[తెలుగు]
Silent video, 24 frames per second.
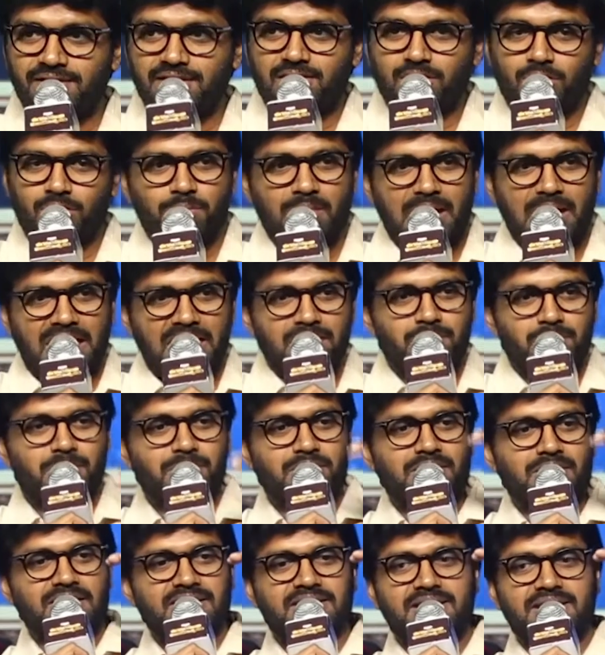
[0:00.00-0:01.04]
వీక్లో బాలయ్య
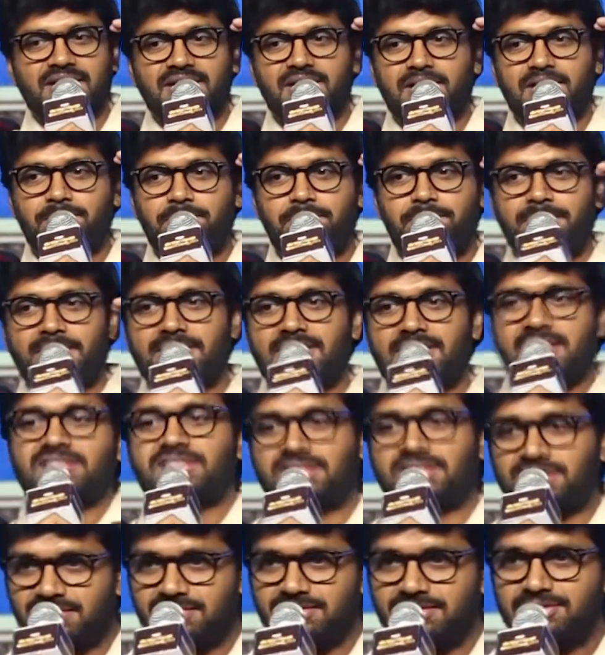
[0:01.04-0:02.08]
బాబు గారి కెరియర్
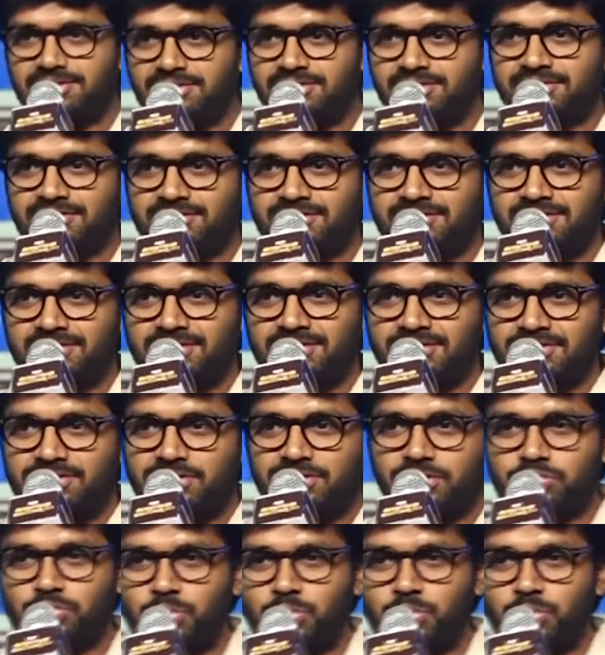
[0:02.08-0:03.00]
బిగ్గెస్ట్ సో